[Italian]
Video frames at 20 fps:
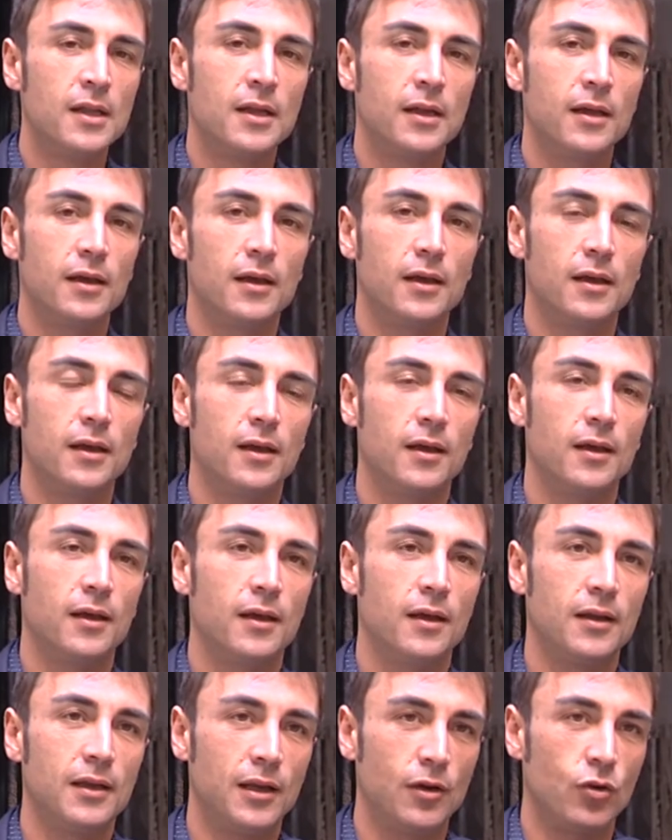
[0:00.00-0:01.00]

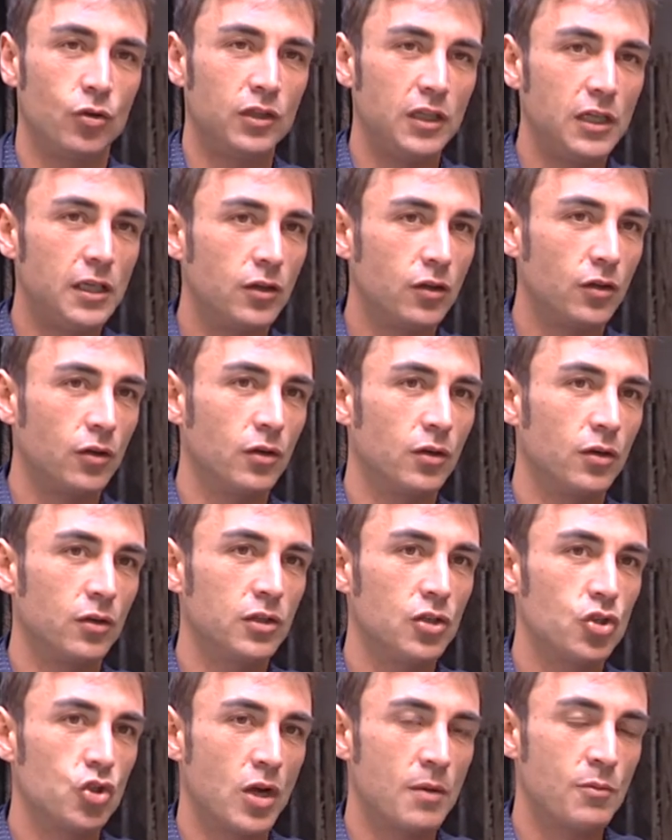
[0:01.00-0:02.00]
eh, glielo dico
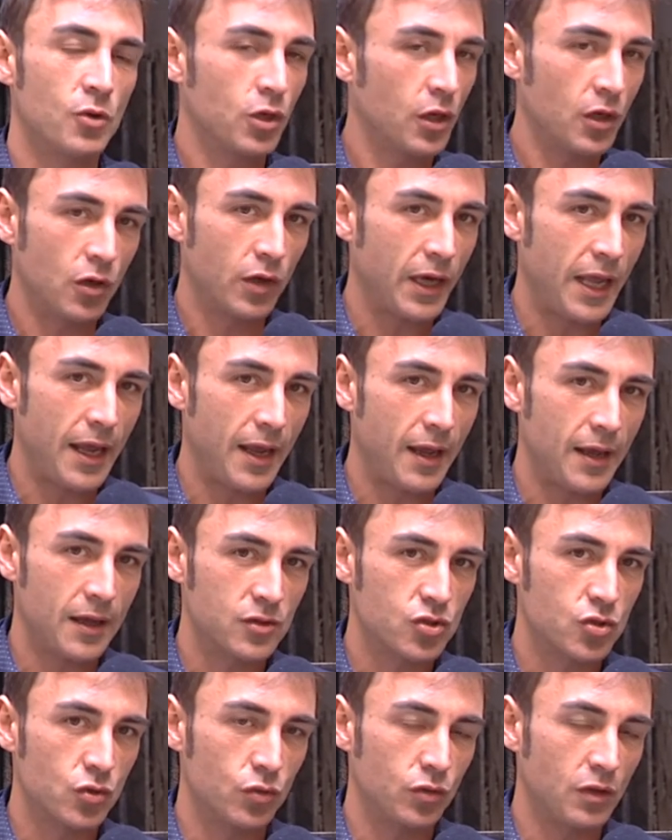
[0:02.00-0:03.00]
diciamo, che non è
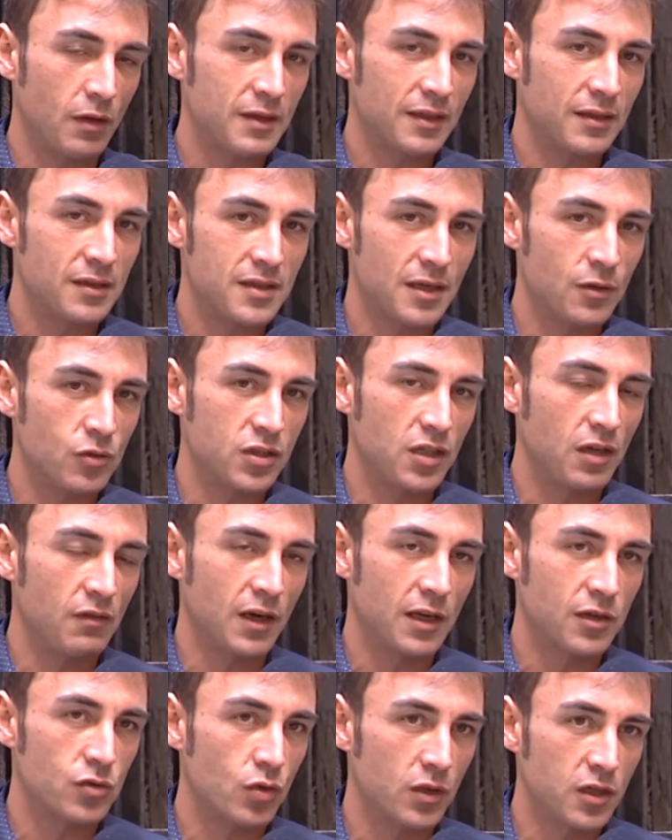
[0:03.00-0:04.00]
assolutamente esaustiva
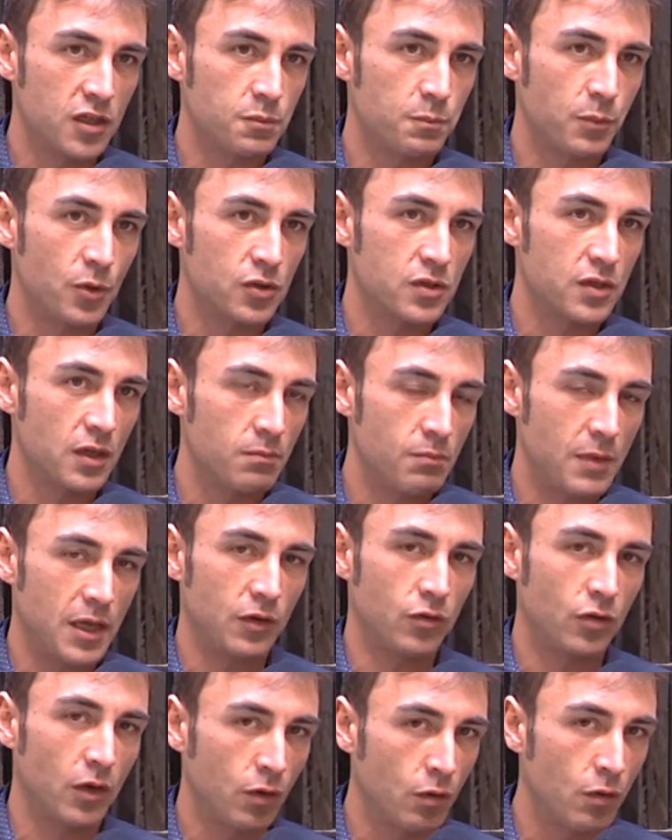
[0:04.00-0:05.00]
la sua risposta in
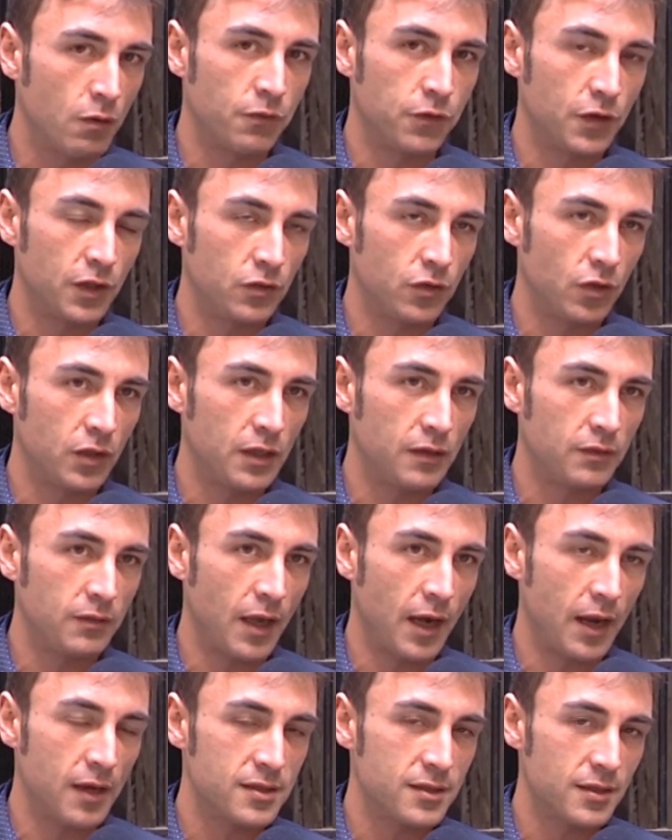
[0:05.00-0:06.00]
merito al conflitto di
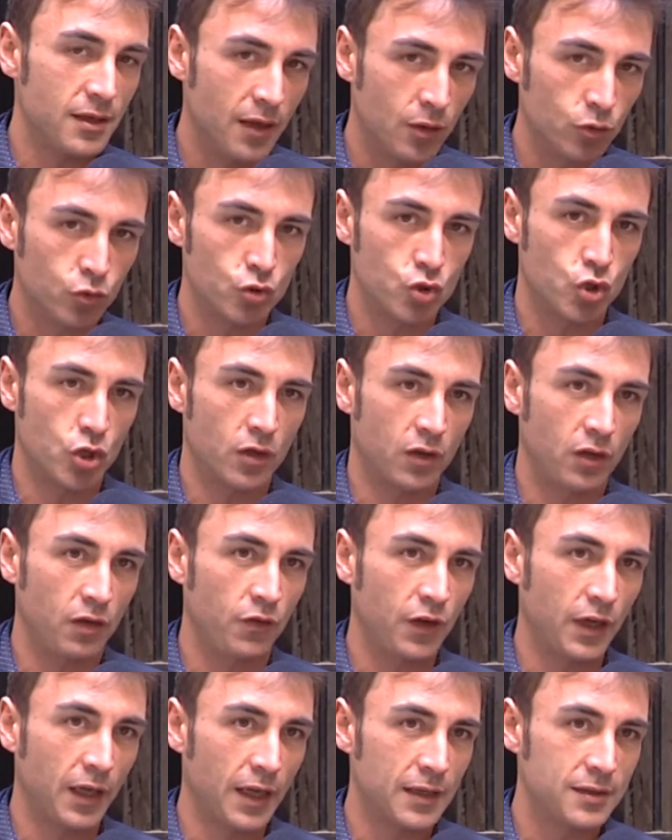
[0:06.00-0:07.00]
interessi,
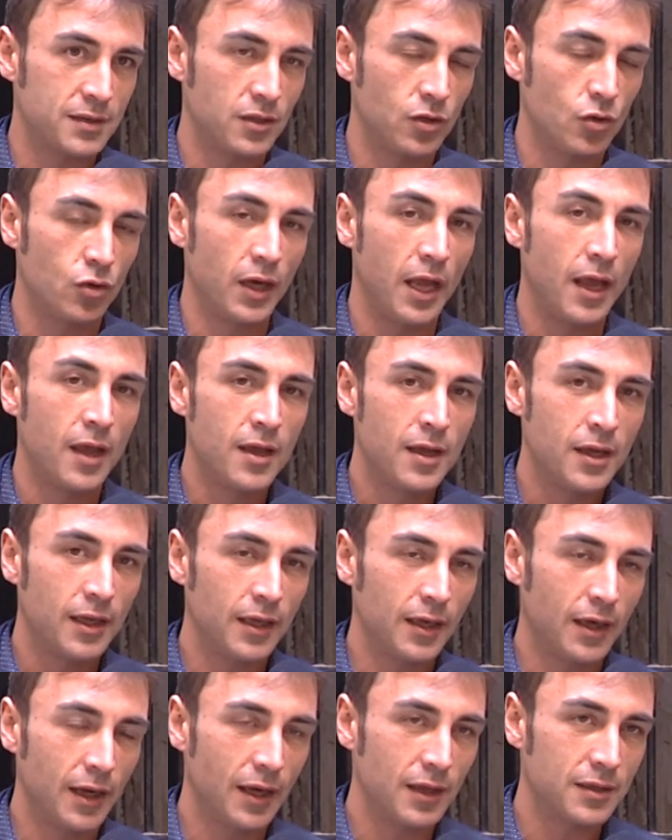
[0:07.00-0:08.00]
l'autocertificazione
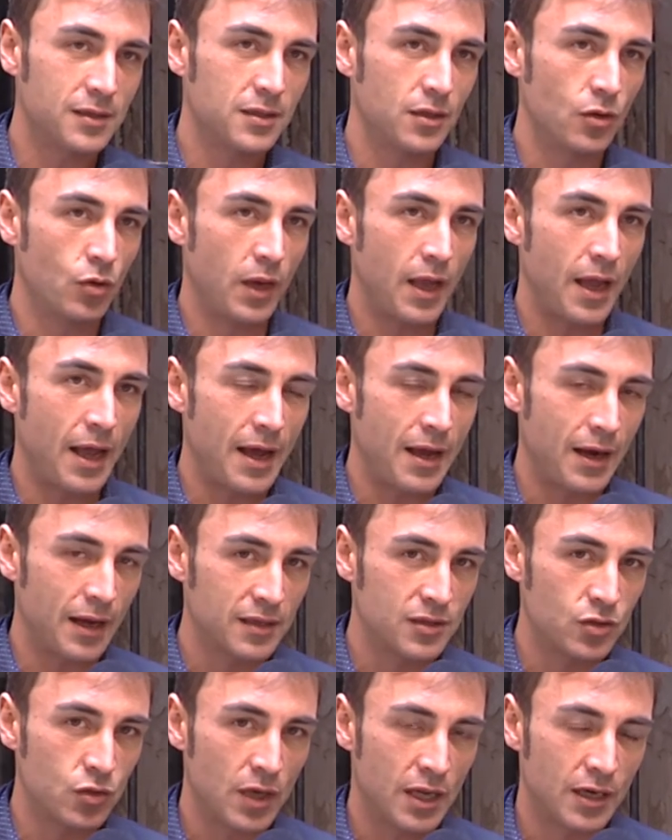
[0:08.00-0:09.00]
in relazione
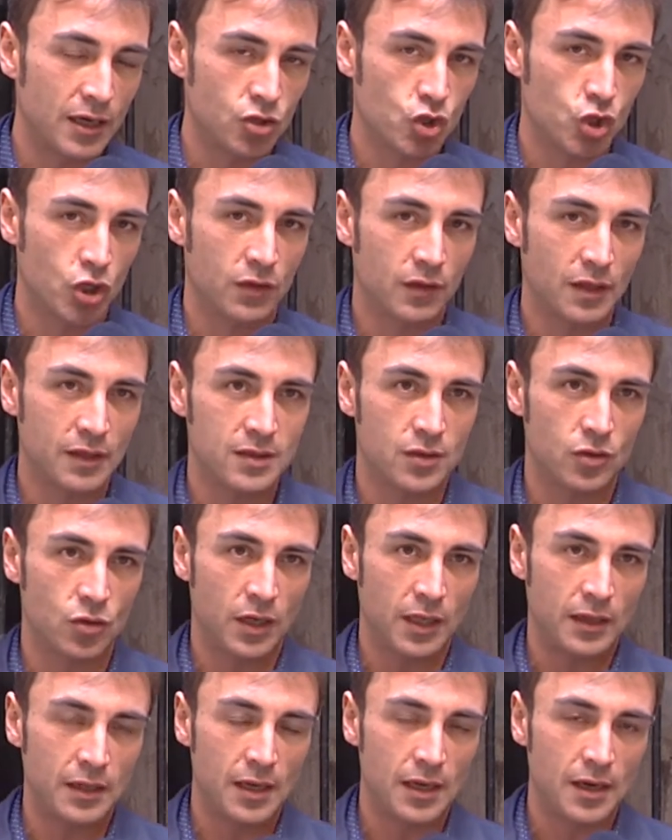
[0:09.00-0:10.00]

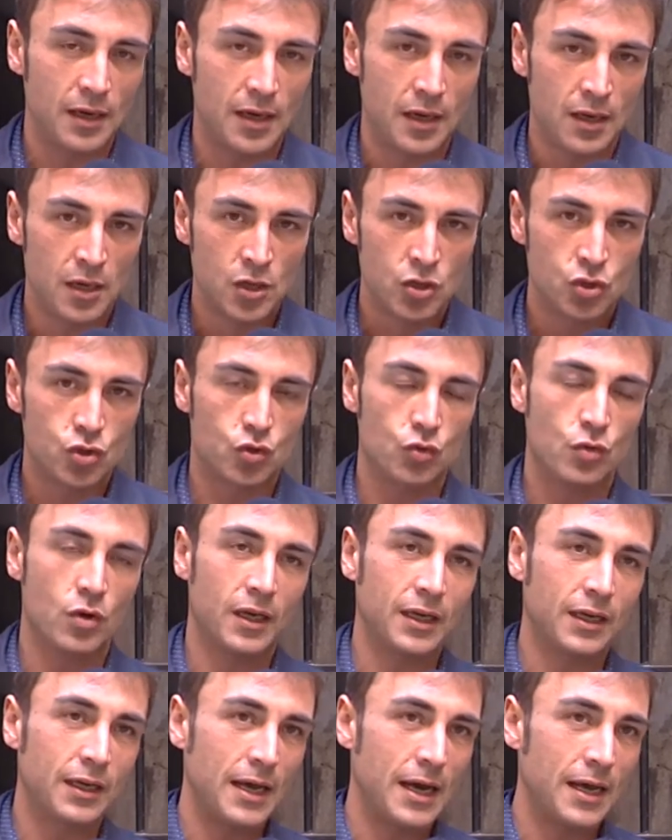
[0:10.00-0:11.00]
all'accettazione all del suo
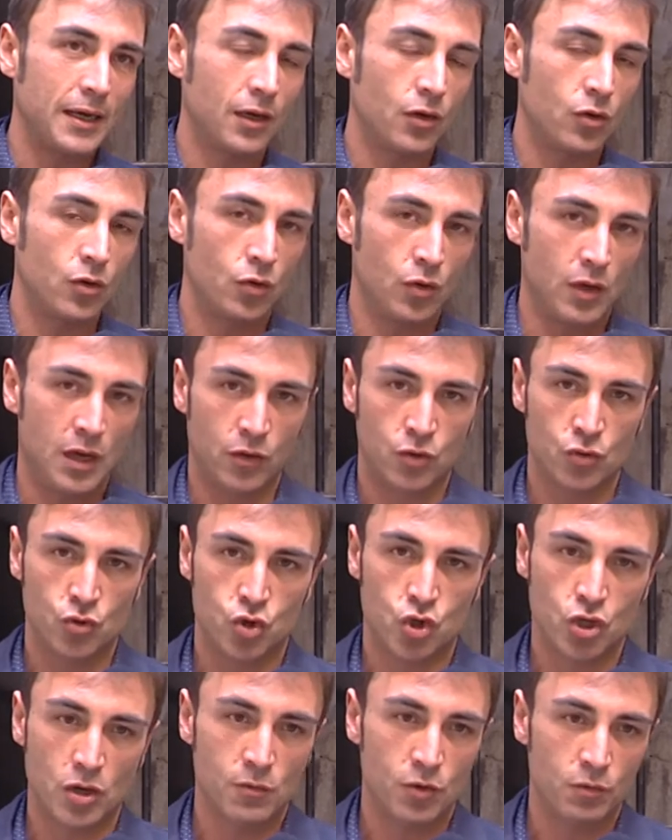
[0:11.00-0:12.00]
incarico noi la
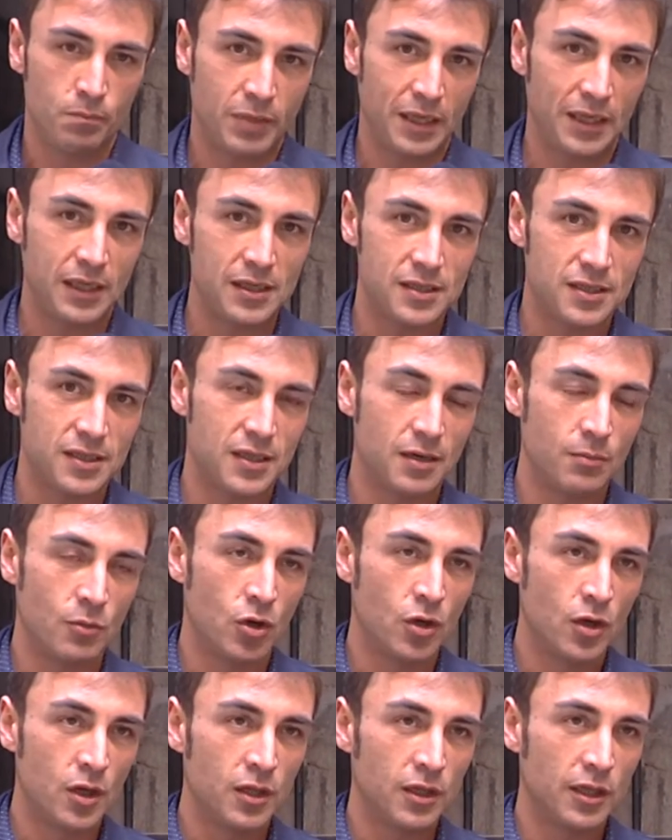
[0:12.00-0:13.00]
conosciamo benissimo,
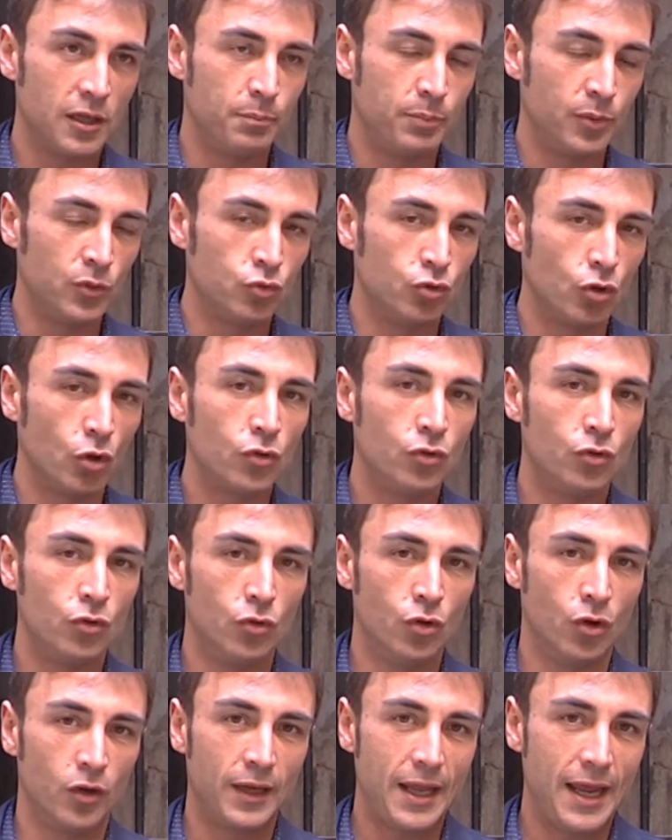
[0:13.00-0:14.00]
il punto
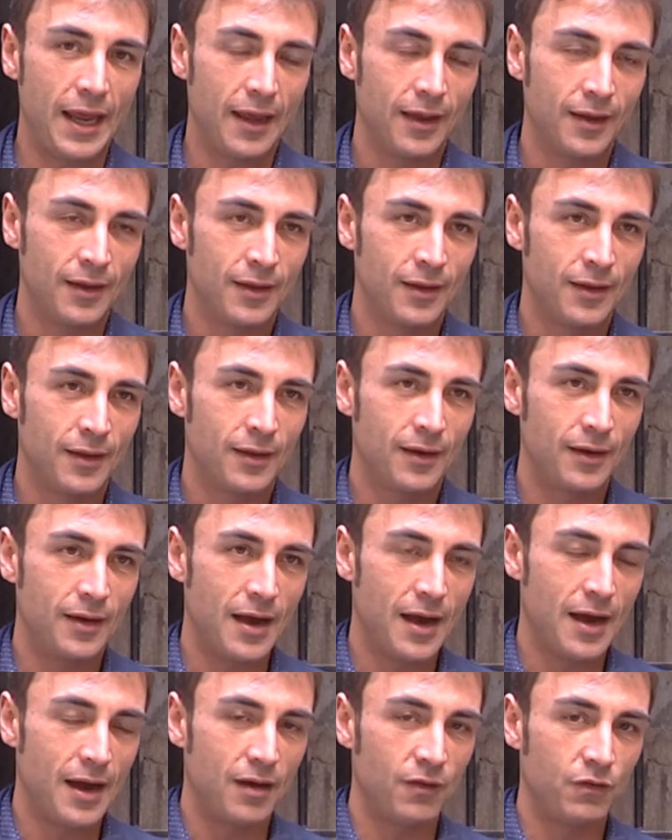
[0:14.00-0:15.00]
non è
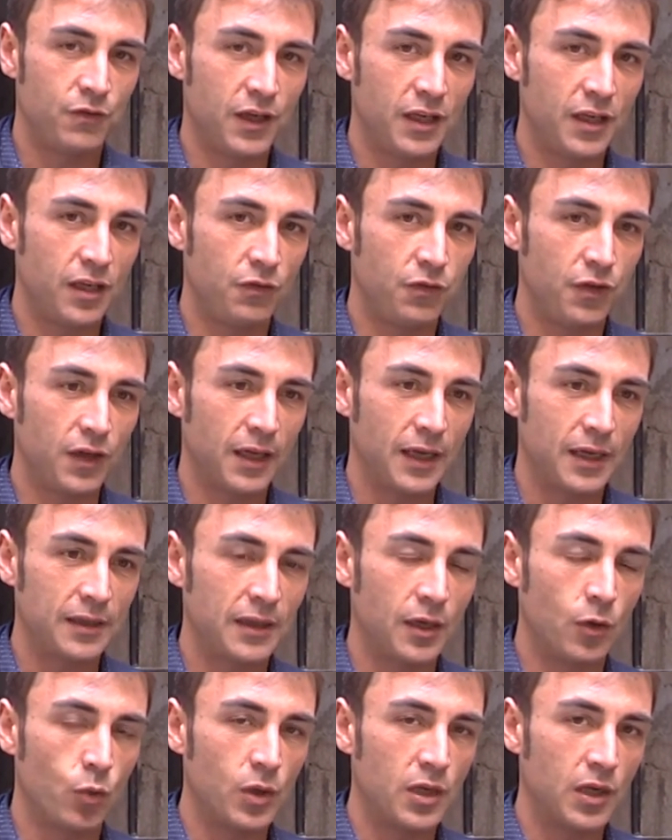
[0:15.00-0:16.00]
la verifica di quei